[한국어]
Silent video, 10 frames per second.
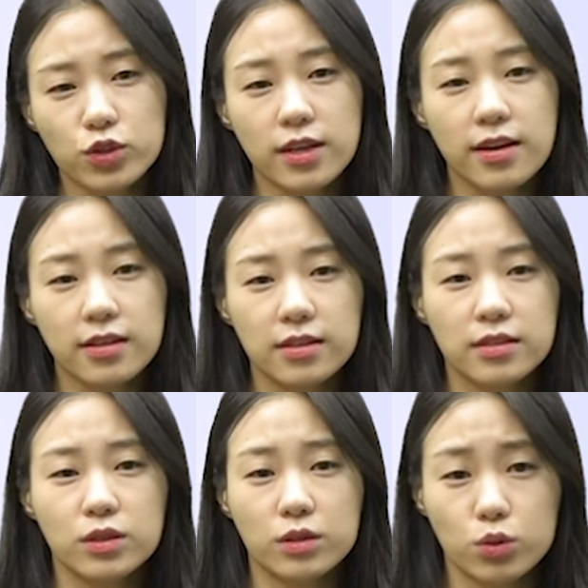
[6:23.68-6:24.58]

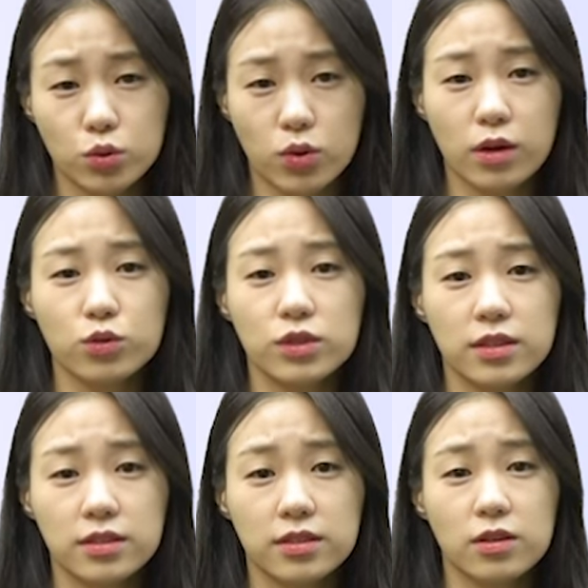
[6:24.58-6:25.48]
투자라는 조각 투자
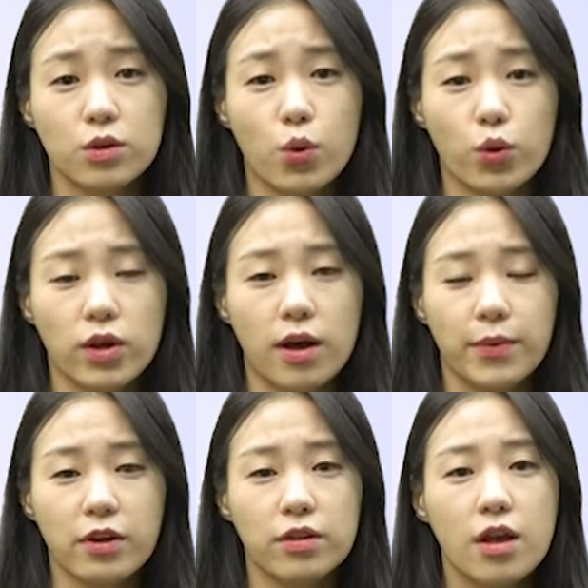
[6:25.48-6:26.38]
특성을
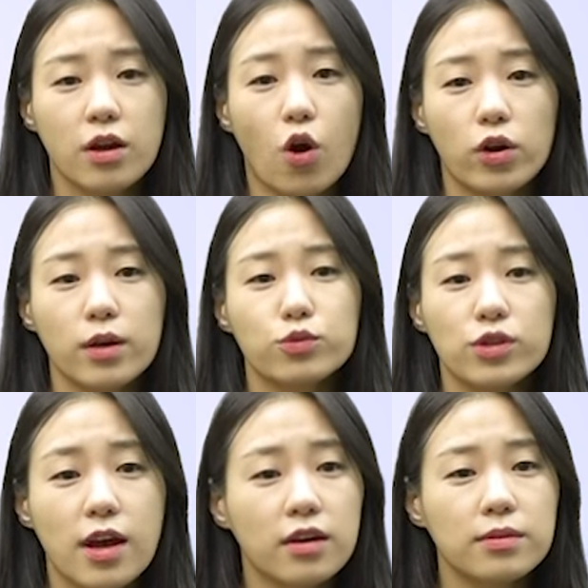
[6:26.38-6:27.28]
고려하면 거래
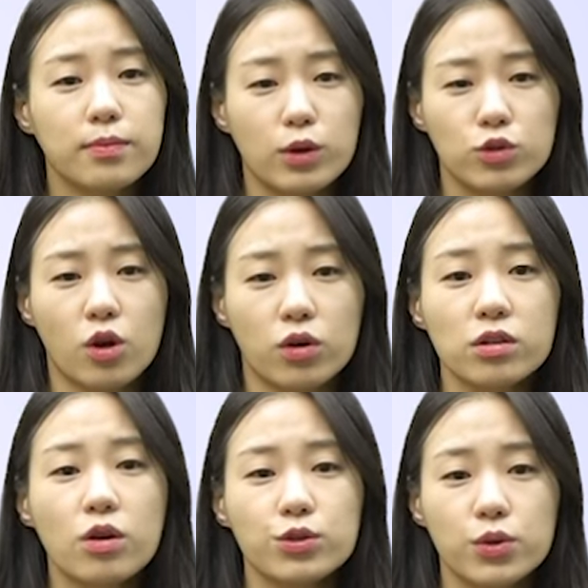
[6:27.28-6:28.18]
물량은 매우 적을
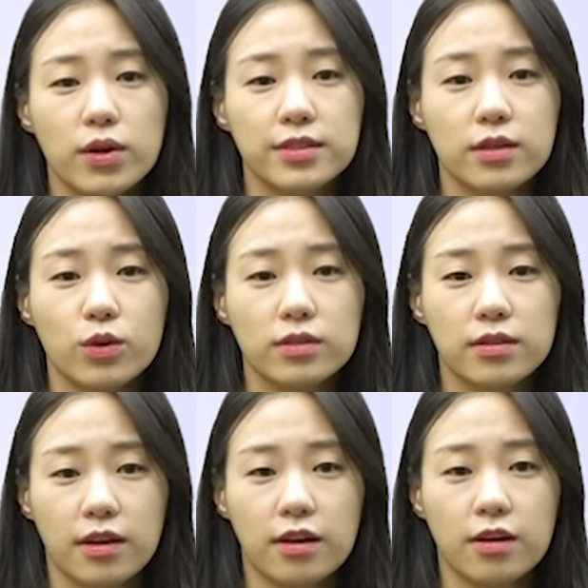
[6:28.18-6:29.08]
것으로
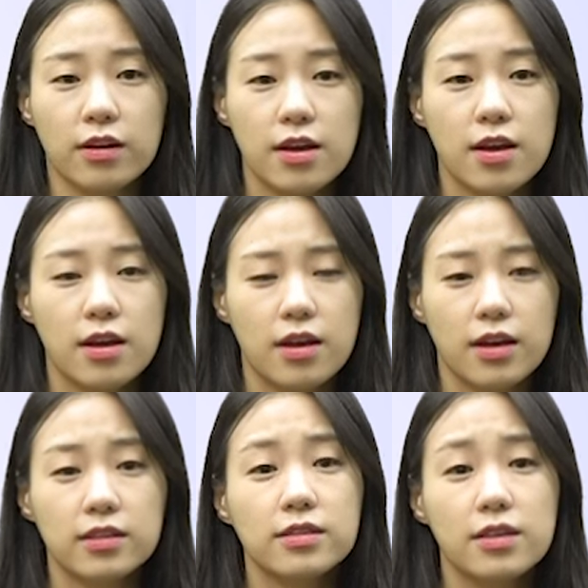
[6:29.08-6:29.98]
예상되는데요.
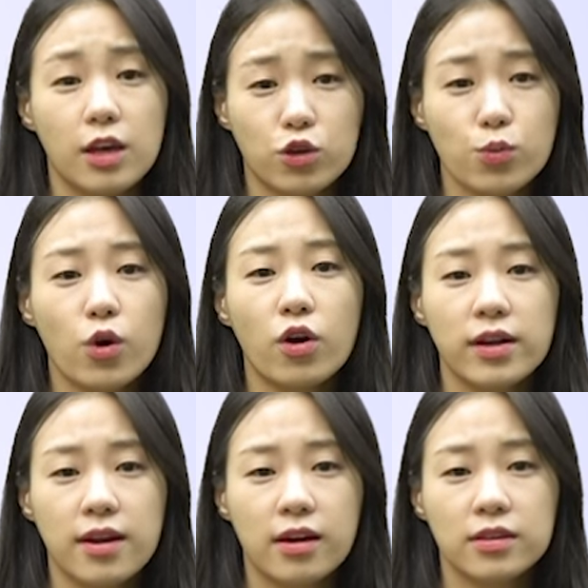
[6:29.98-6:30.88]
이는 대규모
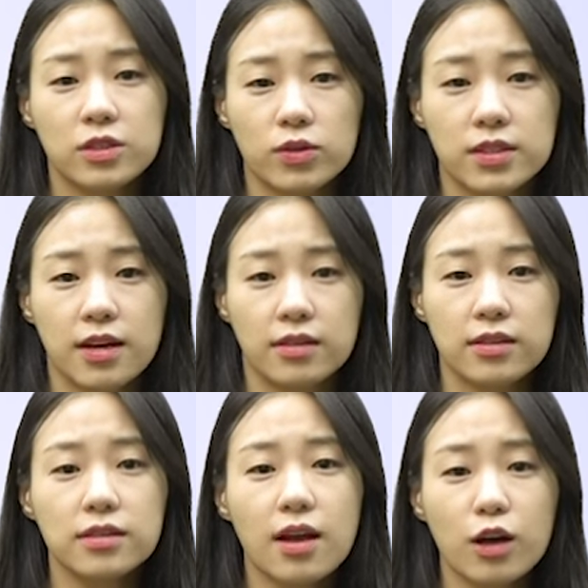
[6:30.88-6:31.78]
거래량을
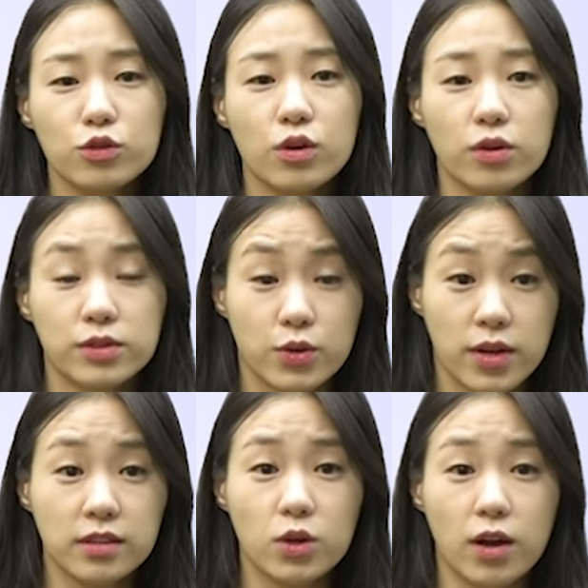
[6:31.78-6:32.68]
전제하는
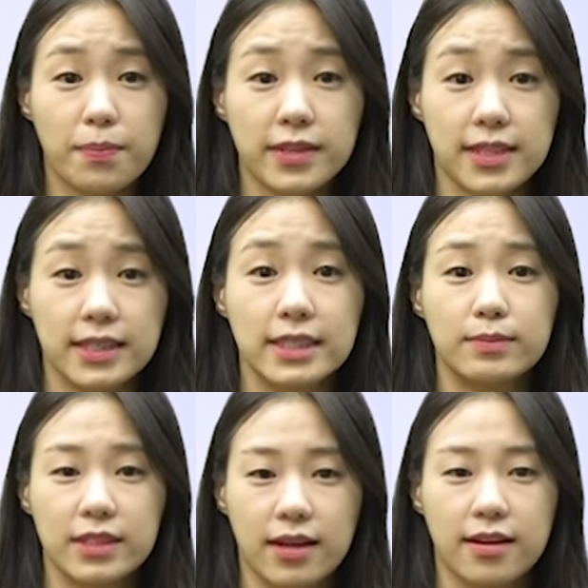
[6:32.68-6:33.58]
한국거래소에 적합하지
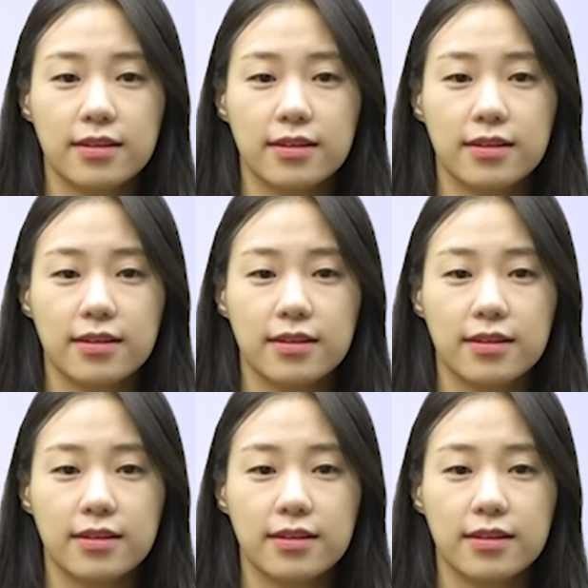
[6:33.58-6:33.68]
않습니다.